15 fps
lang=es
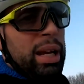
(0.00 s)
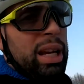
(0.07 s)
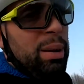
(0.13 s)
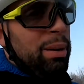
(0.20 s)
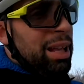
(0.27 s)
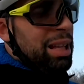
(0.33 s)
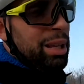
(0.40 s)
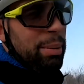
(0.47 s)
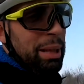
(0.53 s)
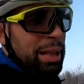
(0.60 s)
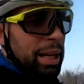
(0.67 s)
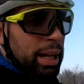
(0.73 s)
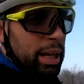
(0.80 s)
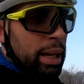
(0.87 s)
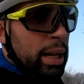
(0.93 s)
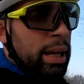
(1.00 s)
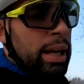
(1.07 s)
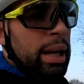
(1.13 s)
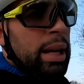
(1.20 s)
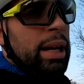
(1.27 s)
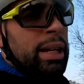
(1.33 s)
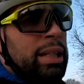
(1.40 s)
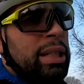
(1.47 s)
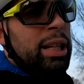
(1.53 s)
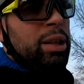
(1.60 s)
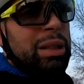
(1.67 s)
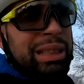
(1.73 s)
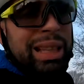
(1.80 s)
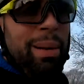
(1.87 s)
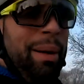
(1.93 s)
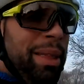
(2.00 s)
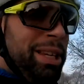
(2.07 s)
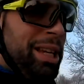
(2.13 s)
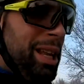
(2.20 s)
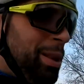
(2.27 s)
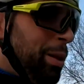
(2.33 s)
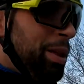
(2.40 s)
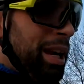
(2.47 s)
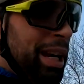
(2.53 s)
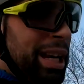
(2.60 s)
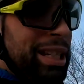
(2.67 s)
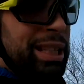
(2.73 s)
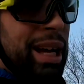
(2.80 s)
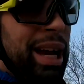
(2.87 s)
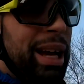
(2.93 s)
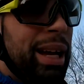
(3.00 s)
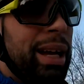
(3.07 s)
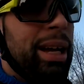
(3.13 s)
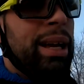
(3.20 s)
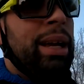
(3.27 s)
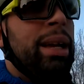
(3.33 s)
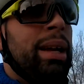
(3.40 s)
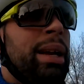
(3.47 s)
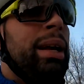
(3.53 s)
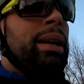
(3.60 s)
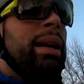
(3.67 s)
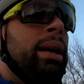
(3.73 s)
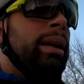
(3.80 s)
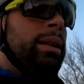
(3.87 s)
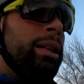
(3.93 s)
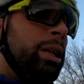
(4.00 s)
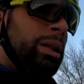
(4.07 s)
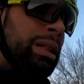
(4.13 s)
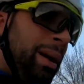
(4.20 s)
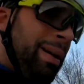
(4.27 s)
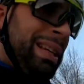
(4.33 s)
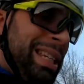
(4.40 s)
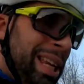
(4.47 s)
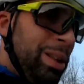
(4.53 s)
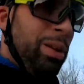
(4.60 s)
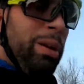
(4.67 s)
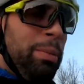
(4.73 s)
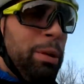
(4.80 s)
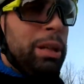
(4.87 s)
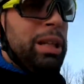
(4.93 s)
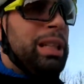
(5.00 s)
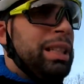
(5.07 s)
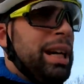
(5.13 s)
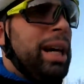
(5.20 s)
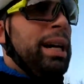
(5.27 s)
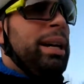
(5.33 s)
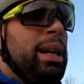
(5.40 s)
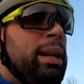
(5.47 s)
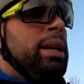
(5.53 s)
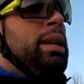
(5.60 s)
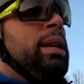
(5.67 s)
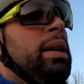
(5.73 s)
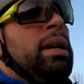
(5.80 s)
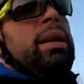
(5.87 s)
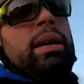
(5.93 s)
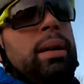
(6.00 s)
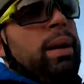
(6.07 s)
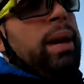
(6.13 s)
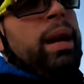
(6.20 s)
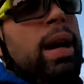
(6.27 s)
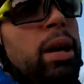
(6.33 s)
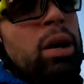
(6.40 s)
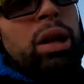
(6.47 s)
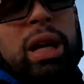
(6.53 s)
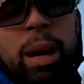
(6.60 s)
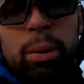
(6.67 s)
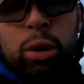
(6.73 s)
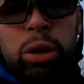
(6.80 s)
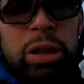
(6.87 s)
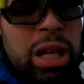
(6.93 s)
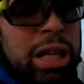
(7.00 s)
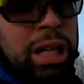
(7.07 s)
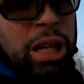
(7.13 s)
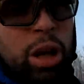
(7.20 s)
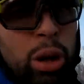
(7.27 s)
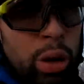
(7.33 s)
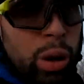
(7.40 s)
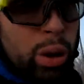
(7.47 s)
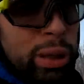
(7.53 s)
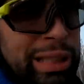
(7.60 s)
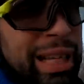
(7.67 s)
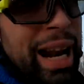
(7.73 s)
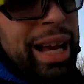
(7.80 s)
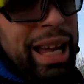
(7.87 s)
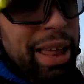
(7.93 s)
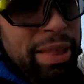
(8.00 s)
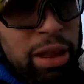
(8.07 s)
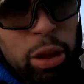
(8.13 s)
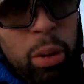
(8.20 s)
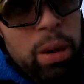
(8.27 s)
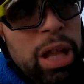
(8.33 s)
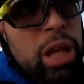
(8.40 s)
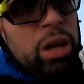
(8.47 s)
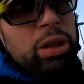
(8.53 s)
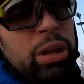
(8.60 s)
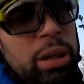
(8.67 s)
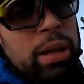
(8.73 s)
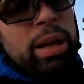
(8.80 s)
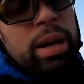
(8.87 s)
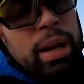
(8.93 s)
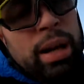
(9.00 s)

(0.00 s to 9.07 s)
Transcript: y evidentemente, si no estaba siendo ciclista, si no estaba siendo deportista, eh, no tenía mucho sentido estar aquí haciendo vídeos.